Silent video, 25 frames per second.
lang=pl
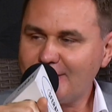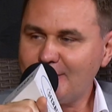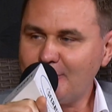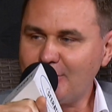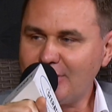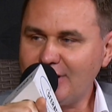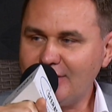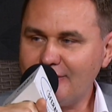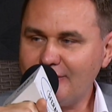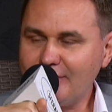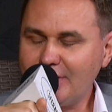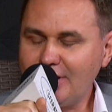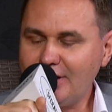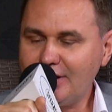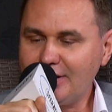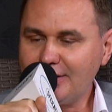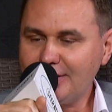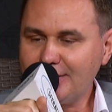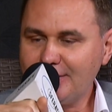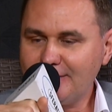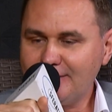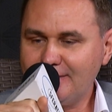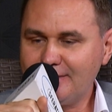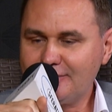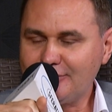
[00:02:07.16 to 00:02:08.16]
sprawa
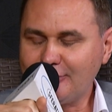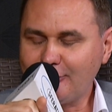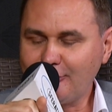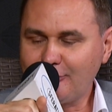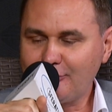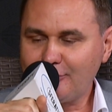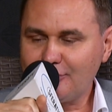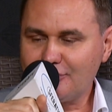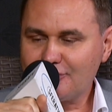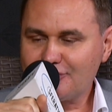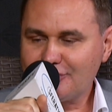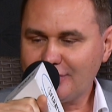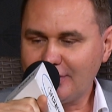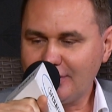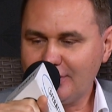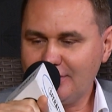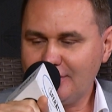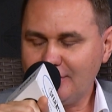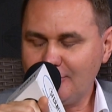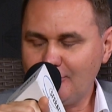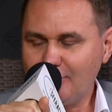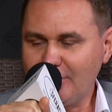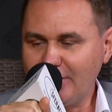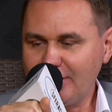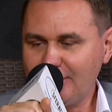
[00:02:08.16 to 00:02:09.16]
e, to jest to, że
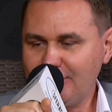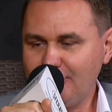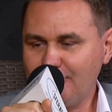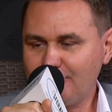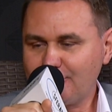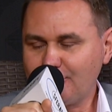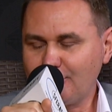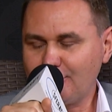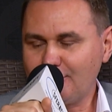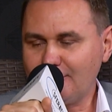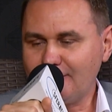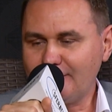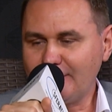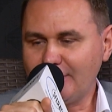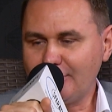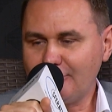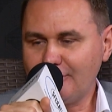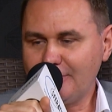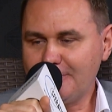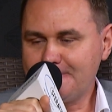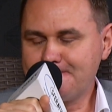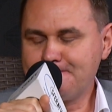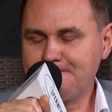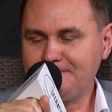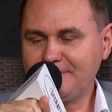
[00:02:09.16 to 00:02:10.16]
banki
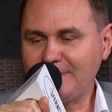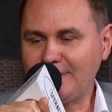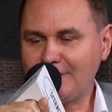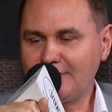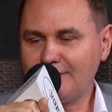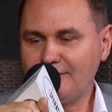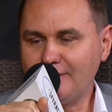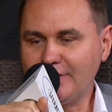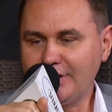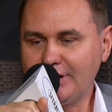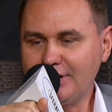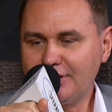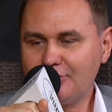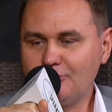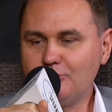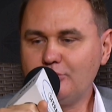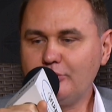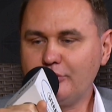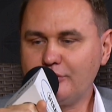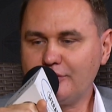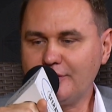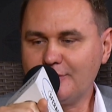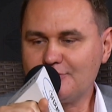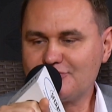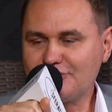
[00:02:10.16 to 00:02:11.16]
stosowały tak zwane
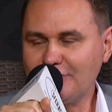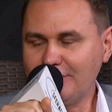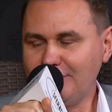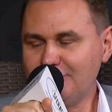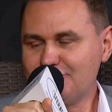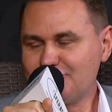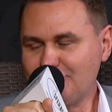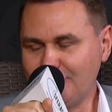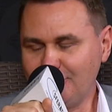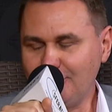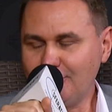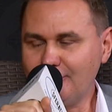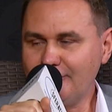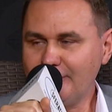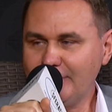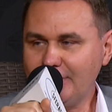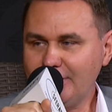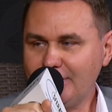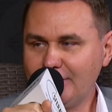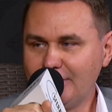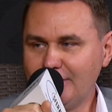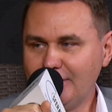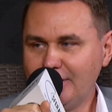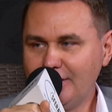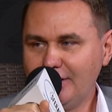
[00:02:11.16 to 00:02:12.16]
kursy
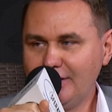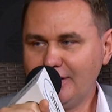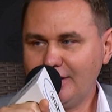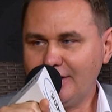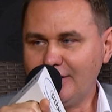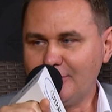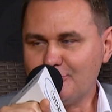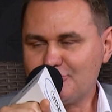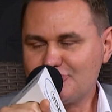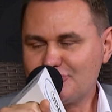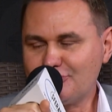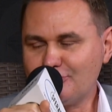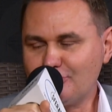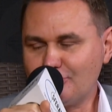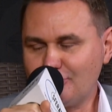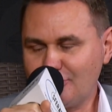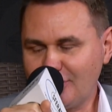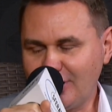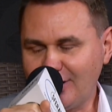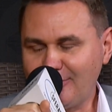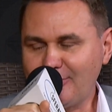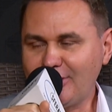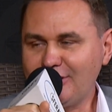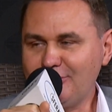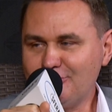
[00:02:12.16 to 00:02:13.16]
przeliczeniowe e, przy
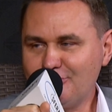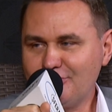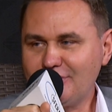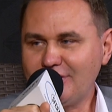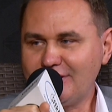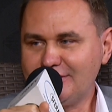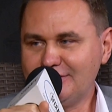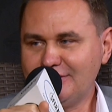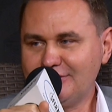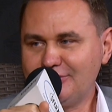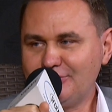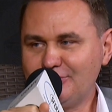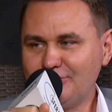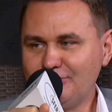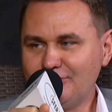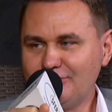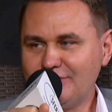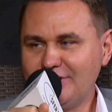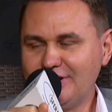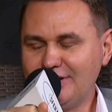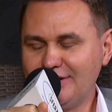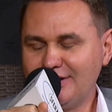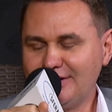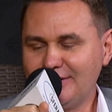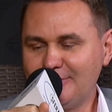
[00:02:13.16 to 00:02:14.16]
uruchamianiu kredytu
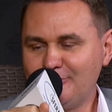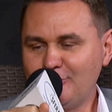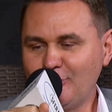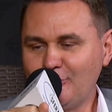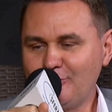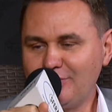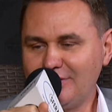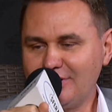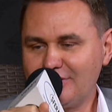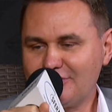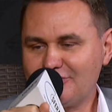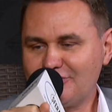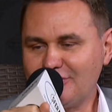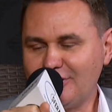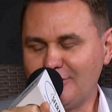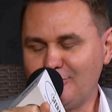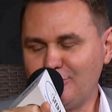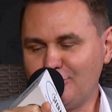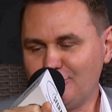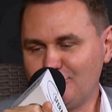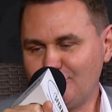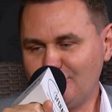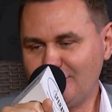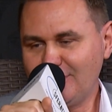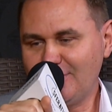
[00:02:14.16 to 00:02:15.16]
po pierwsze, a
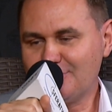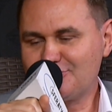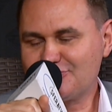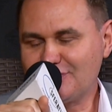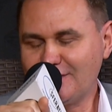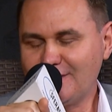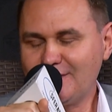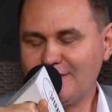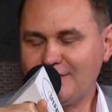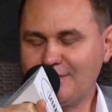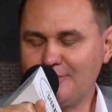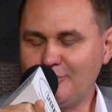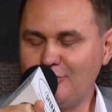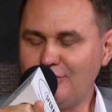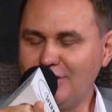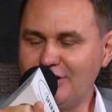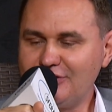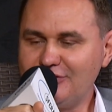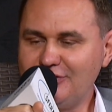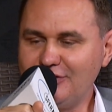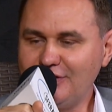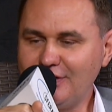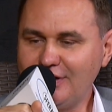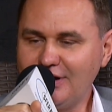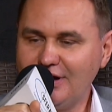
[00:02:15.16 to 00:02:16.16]
po drugie przy
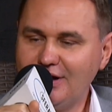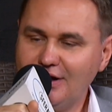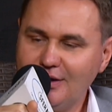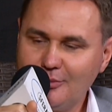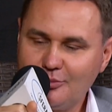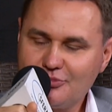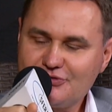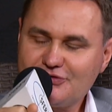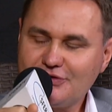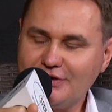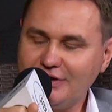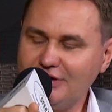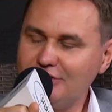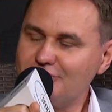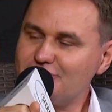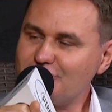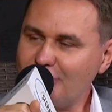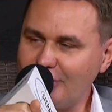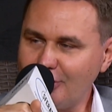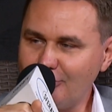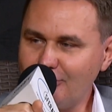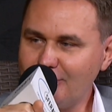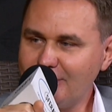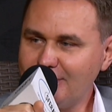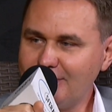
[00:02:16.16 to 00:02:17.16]
spłacie
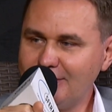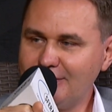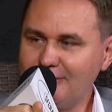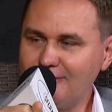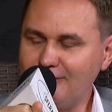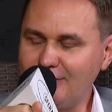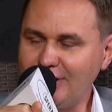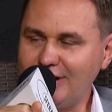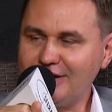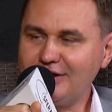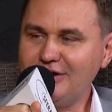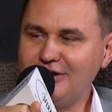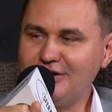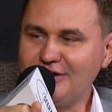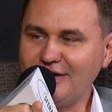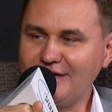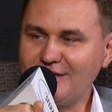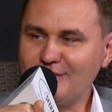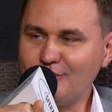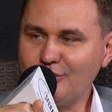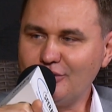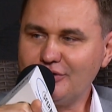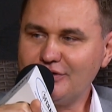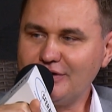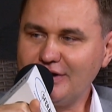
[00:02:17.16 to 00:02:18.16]
przeliczały franki na
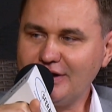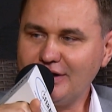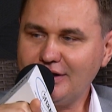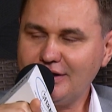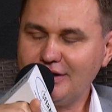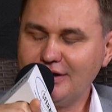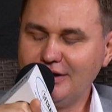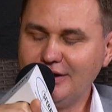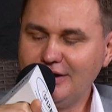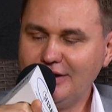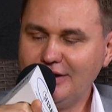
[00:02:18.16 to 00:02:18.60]
złote.